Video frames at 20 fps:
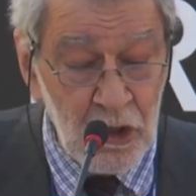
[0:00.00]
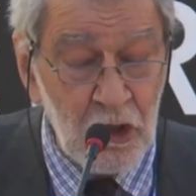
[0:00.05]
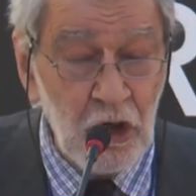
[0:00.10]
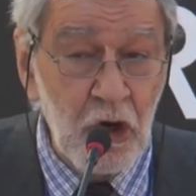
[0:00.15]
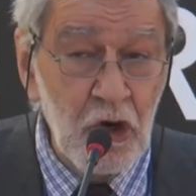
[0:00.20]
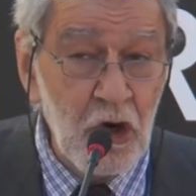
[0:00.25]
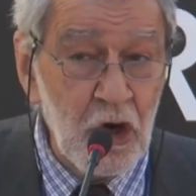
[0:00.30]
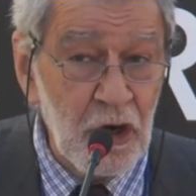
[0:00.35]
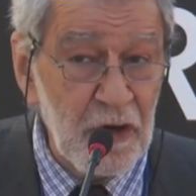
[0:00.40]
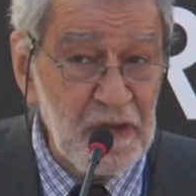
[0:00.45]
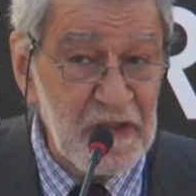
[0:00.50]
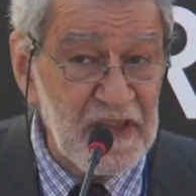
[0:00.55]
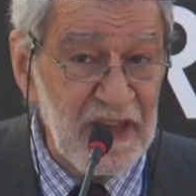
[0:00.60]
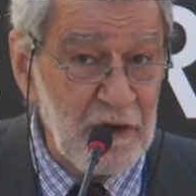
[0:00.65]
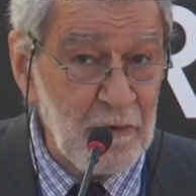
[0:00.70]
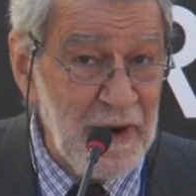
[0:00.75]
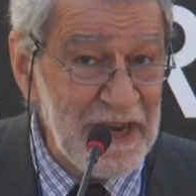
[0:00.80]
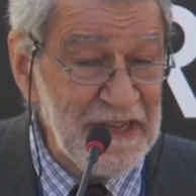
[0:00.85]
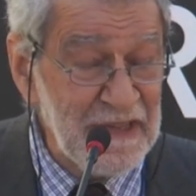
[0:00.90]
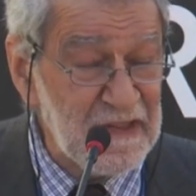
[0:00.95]
con
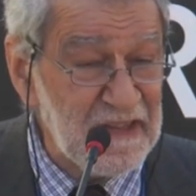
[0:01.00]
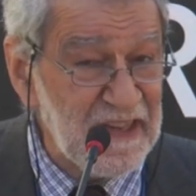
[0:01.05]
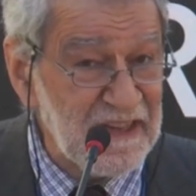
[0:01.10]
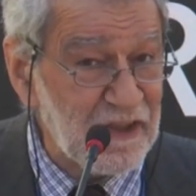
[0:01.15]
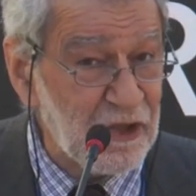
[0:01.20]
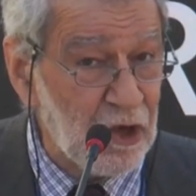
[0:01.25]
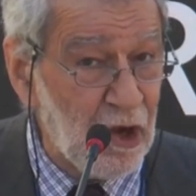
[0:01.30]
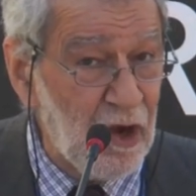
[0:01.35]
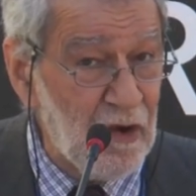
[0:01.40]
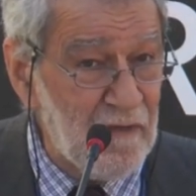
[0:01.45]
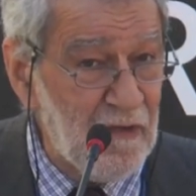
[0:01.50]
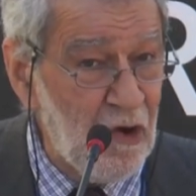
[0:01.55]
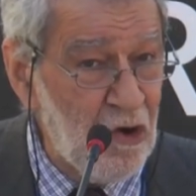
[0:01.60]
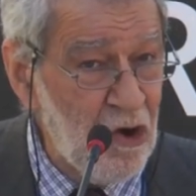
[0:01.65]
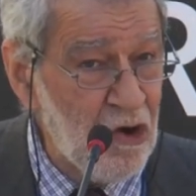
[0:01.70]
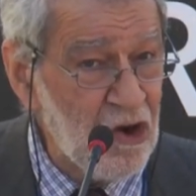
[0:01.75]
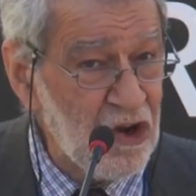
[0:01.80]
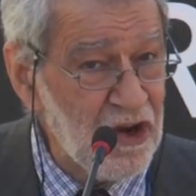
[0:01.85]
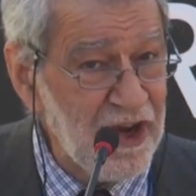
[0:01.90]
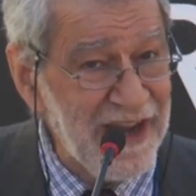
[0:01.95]
conseguenze
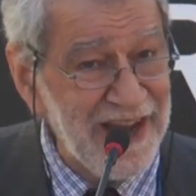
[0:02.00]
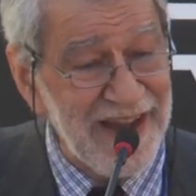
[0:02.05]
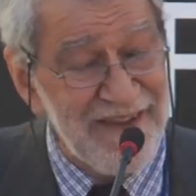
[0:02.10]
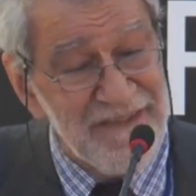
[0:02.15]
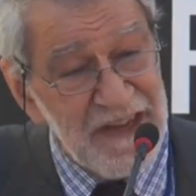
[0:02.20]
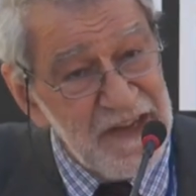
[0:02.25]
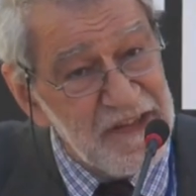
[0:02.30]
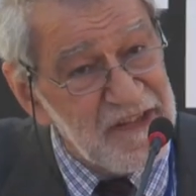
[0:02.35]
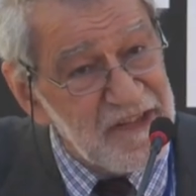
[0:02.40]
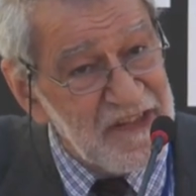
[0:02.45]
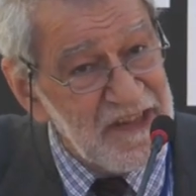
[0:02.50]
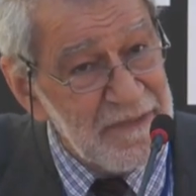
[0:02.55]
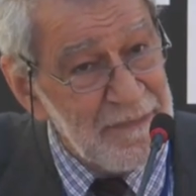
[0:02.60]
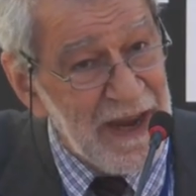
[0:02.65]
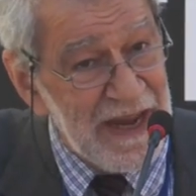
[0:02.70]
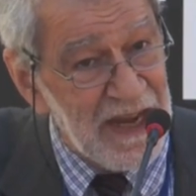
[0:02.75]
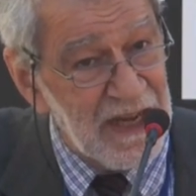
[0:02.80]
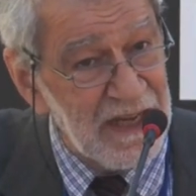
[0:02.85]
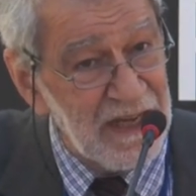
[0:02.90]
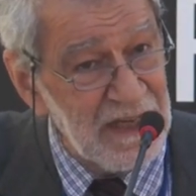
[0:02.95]
trovo
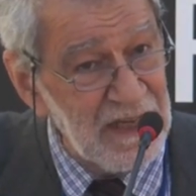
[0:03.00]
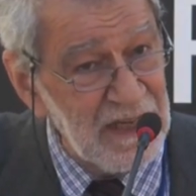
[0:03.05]
gravissime.